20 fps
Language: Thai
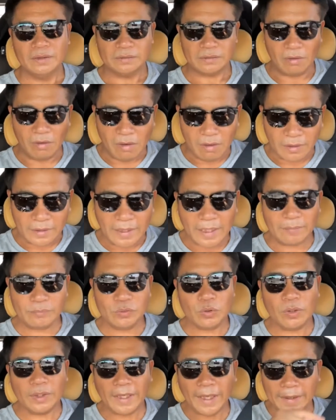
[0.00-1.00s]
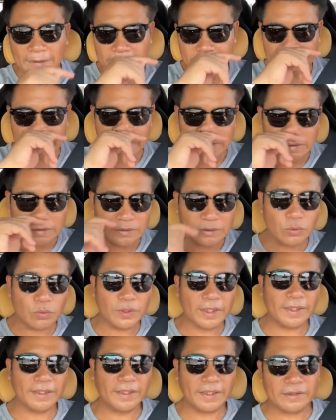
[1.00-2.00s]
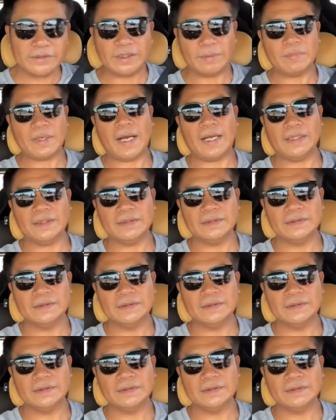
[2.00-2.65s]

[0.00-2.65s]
สองนะครับ ช่วงเย็นช่วงเย็นนี่ก็สำคัญ